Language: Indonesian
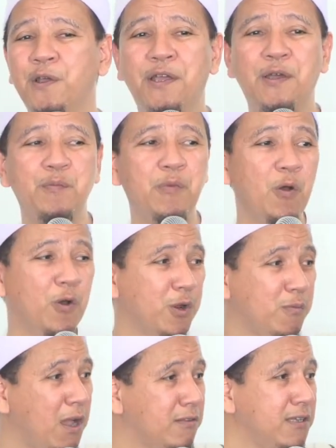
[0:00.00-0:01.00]
ya,
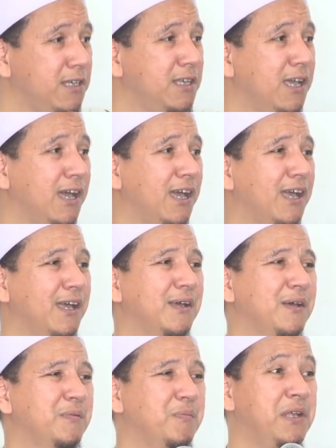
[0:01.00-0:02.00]
menghormatinya,
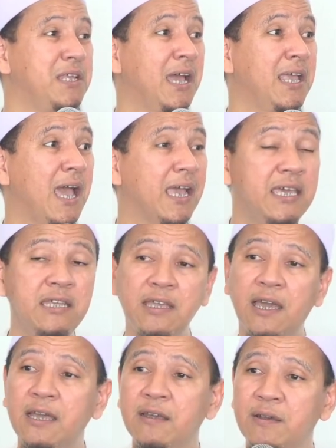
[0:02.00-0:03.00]

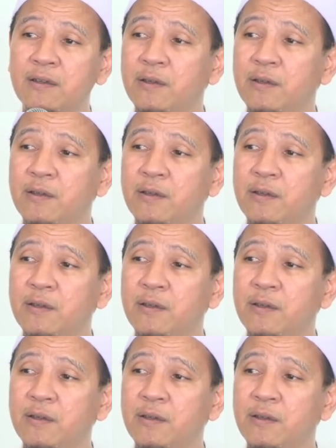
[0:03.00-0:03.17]
menyayanginya,